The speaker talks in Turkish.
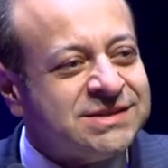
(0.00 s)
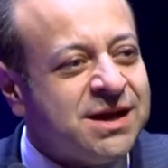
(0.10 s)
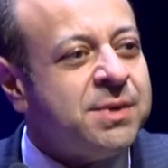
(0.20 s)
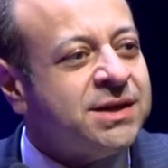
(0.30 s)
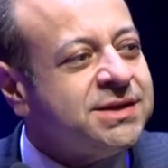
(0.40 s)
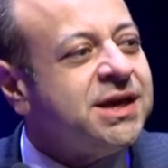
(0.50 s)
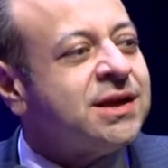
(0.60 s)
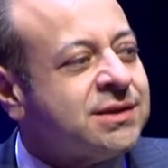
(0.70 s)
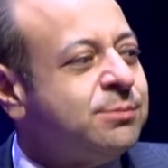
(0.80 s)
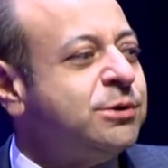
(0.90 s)
zamanı
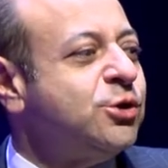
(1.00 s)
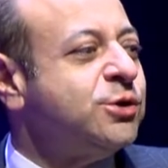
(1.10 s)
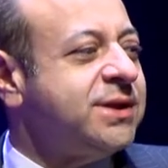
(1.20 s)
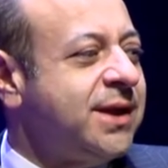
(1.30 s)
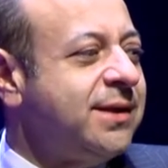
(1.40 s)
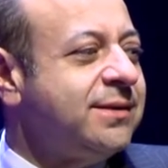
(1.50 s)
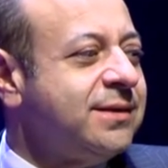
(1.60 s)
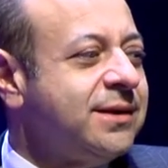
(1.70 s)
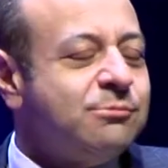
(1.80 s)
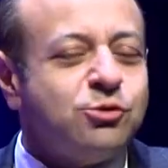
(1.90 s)
yaratabiliyor
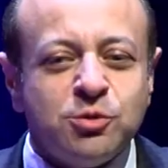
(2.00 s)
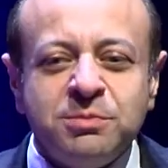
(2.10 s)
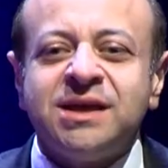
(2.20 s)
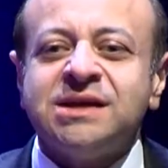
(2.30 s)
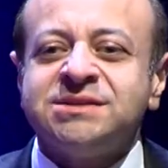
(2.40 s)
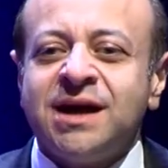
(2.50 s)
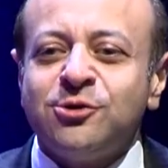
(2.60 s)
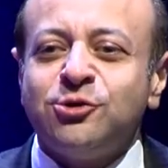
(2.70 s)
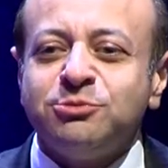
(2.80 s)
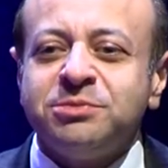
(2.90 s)
diye bugün bir kez
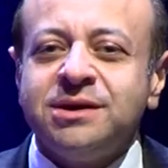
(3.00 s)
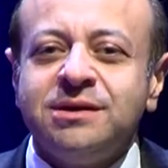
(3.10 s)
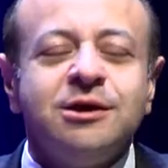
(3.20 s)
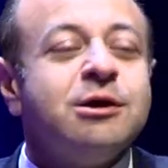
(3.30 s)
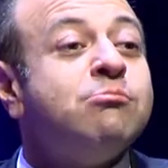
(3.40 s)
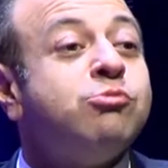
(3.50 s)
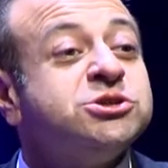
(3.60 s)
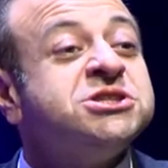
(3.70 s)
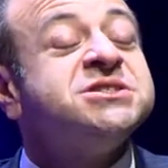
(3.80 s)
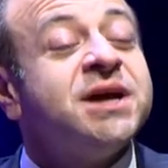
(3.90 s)
daha gördüm ki
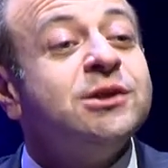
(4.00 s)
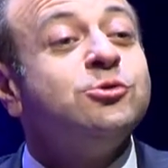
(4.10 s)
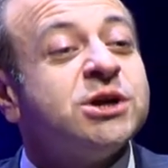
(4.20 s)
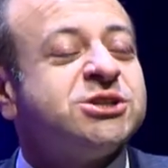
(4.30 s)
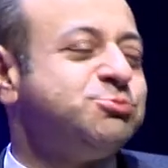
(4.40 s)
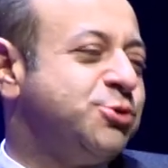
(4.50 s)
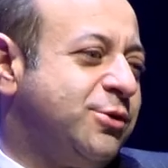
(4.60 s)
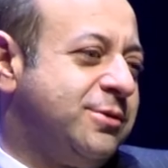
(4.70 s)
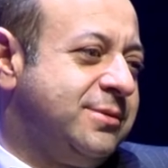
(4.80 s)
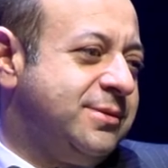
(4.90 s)
boş işlerle uğraşmıyor.